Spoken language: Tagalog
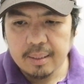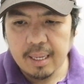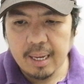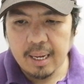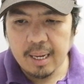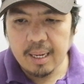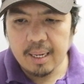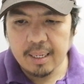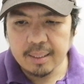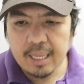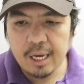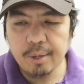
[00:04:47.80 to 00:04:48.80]
na
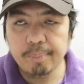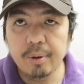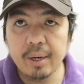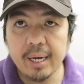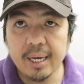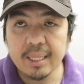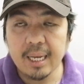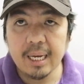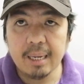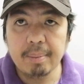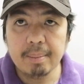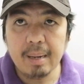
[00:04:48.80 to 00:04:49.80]
tayo po ay
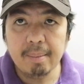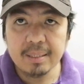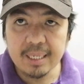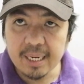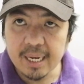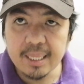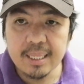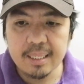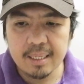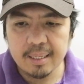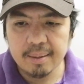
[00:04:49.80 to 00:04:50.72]
talagang magbabasa rin